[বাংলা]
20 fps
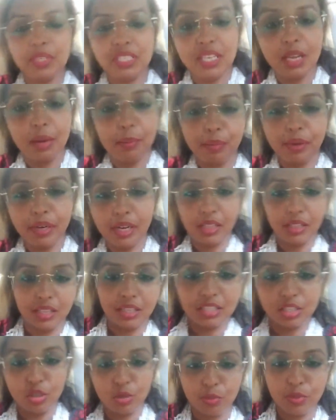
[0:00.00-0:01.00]
মিডিয়া পাড়াতে
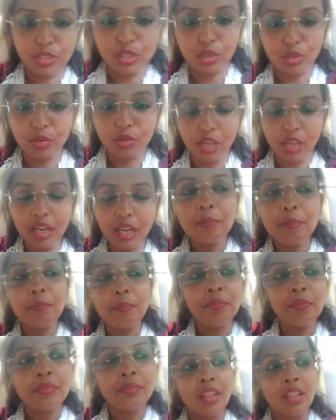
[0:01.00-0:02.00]
সবি জঙ্গনে
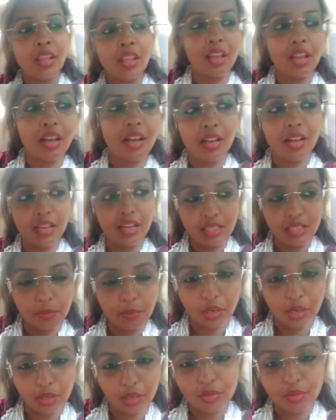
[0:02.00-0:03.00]
এটা
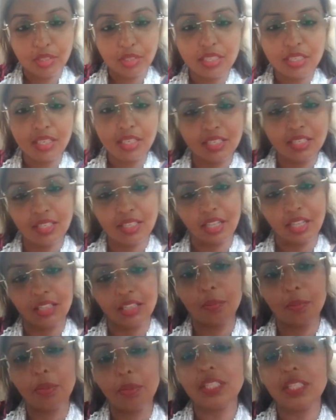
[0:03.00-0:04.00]
বলা হচ্ছে যে
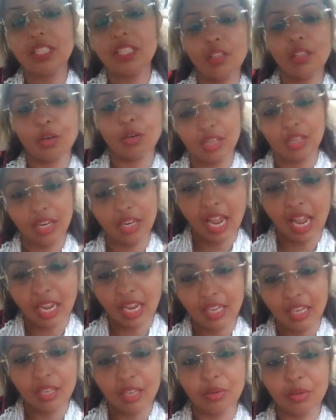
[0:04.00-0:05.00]
তাদের বিচ্ছেদ অনেক
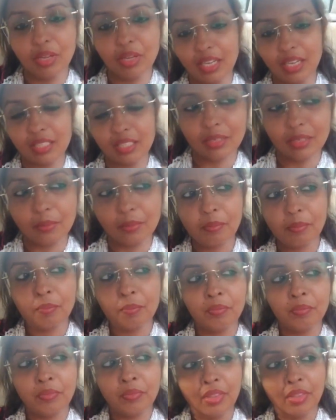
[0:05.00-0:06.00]
আগেই হয়ে গেছে
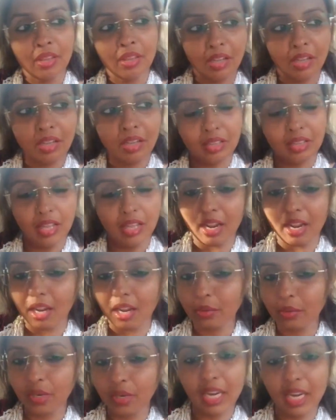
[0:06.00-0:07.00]
তারা
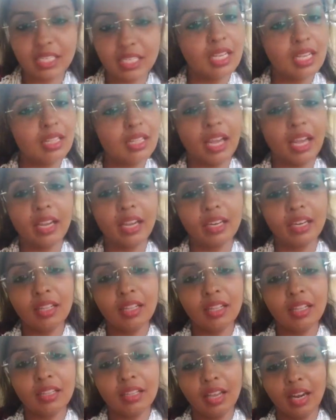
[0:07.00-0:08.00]
এখন আর একসাথে থাকেন
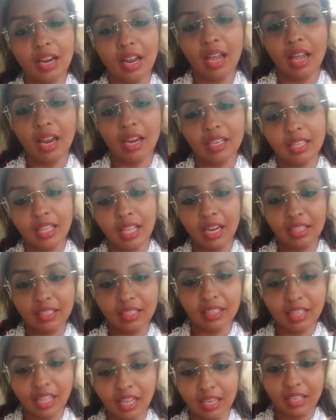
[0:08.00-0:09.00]
না তারা আলাদা
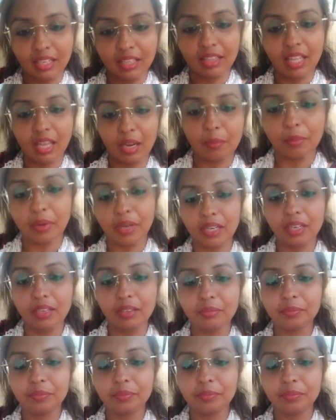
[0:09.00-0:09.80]
আলাদা থাকেন তার মানে